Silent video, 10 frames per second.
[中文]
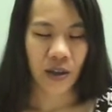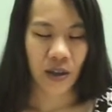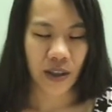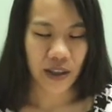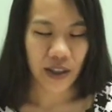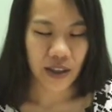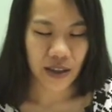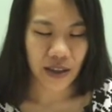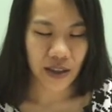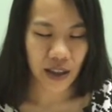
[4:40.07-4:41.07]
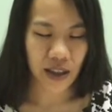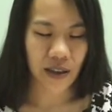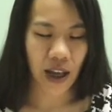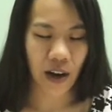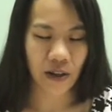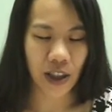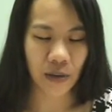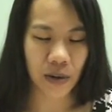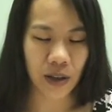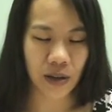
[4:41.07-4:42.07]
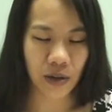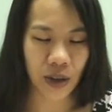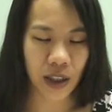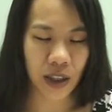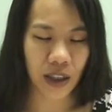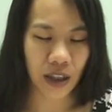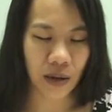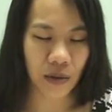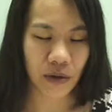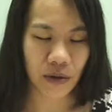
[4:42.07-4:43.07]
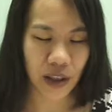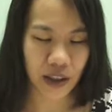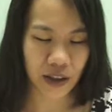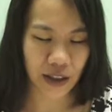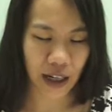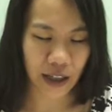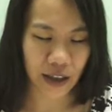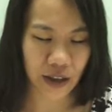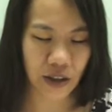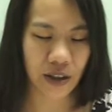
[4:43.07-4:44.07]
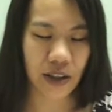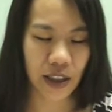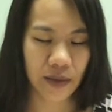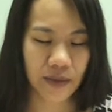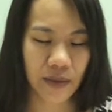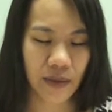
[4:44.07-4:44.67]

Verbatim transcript: 愿你圣灵亲自引导，让我们愿意渴慕更深的认识你。